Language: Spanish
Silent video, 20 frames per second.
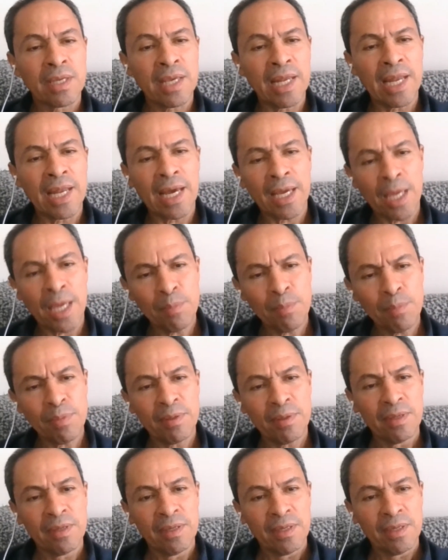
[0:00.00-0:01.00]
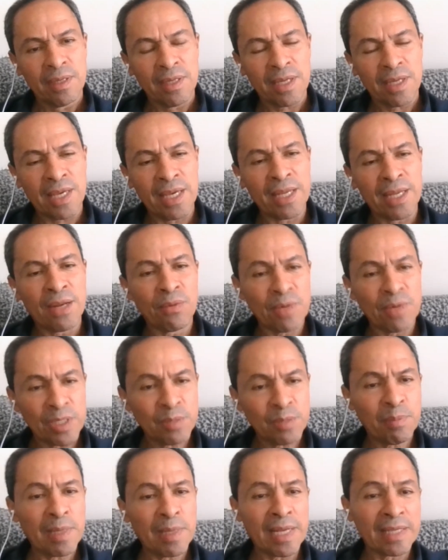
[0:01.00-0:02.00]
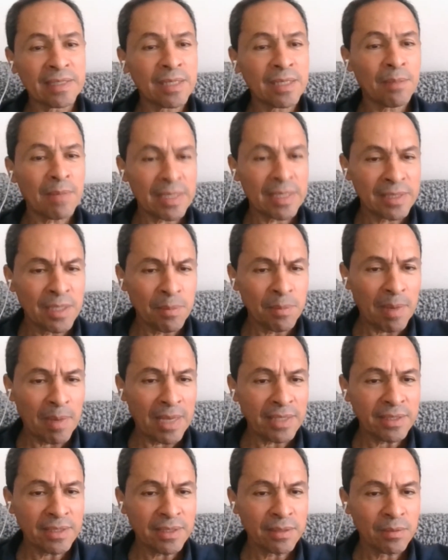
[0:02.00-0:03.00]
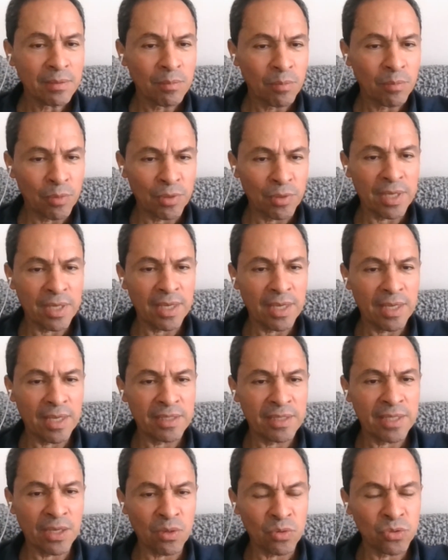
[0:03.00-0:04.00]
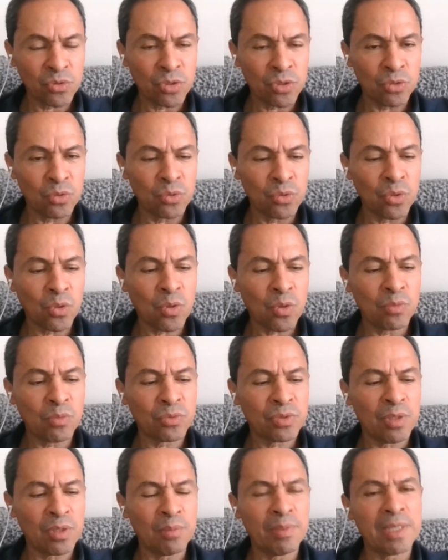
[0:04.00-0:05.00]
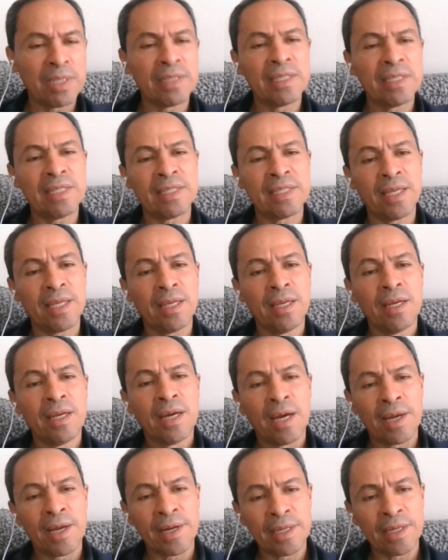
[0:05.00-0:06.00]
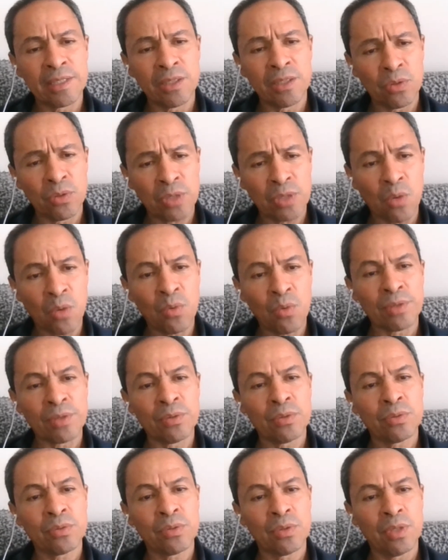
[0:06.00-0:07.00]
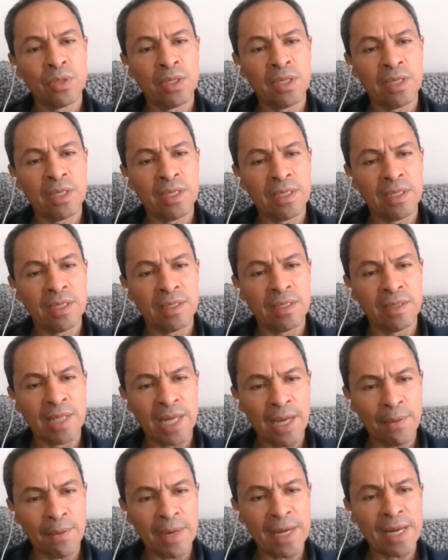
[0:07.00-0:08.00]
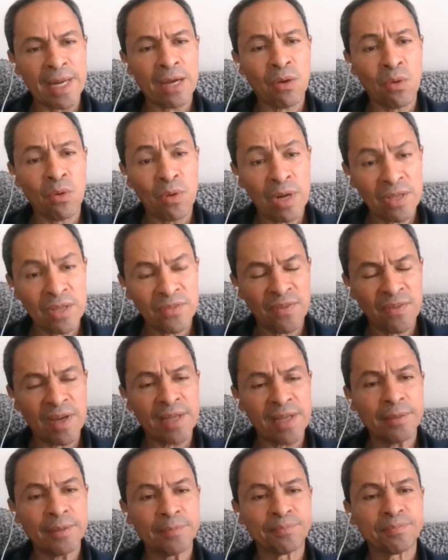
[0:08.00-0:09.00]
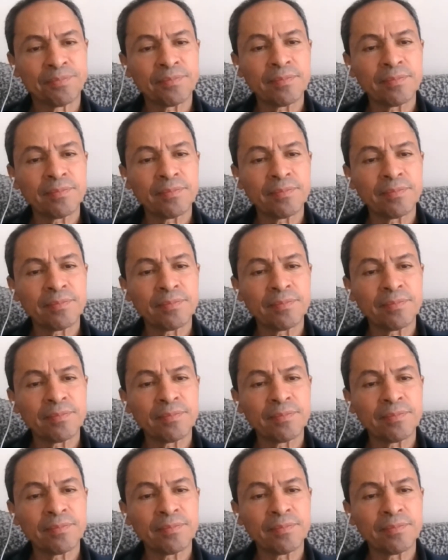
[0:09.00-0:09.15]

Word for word: que la JEP, que era una esperanza más de paz, porque se constituyó, como usted bien dice, a raíz de los acuerdos eh, de La Habana con las FARC,